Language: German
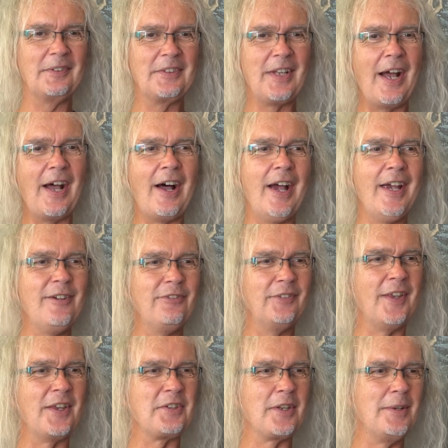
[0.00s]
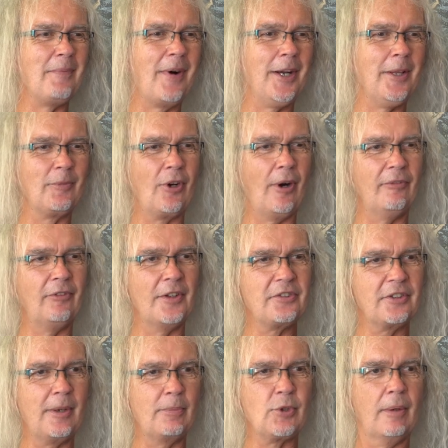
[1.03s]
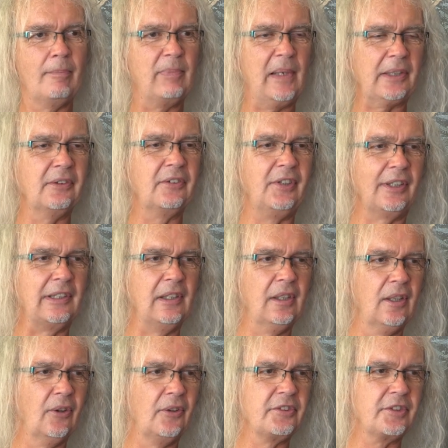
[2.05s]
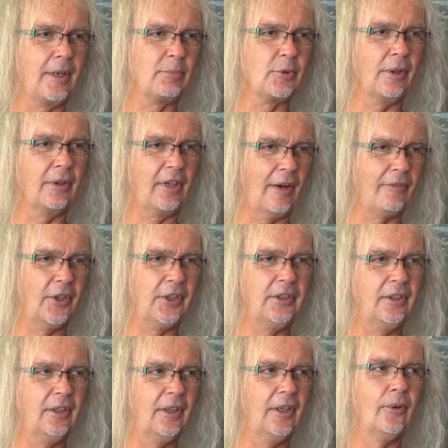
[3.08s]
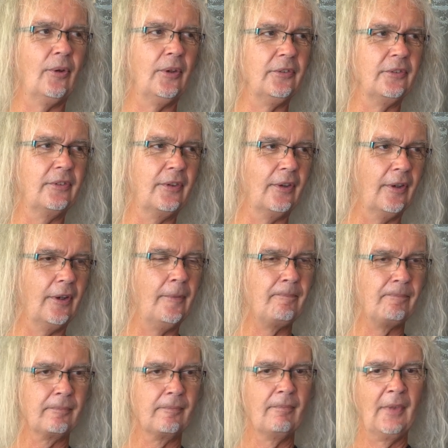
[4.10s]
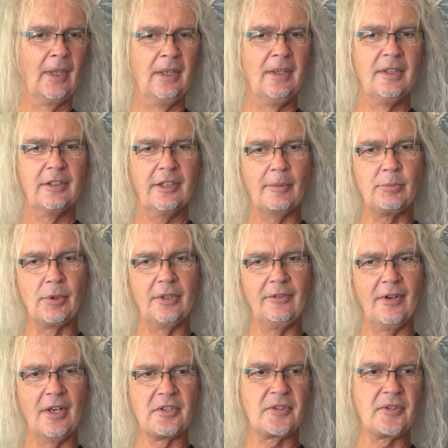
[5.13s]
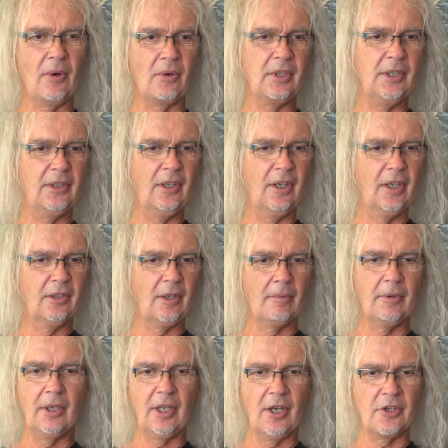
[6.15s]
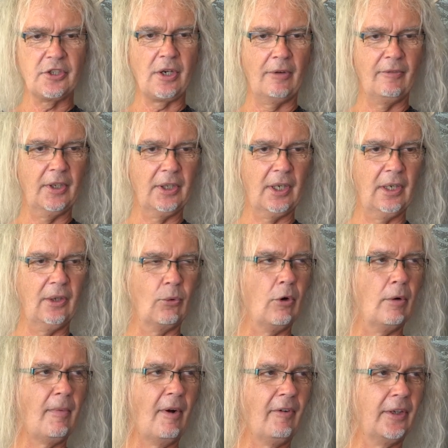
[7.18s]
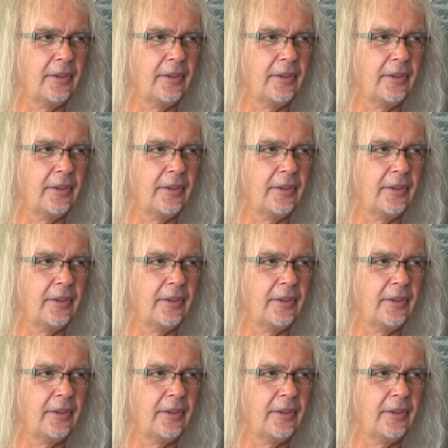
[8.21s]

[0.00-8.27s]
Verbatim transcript: da reift es in meinem Kopf. Also es gibt schon Plattentitel und es gibt schon eine Coveridee und äh, Gibt schon diverse Songideen, aber da schauen wir in aller Ruhe mal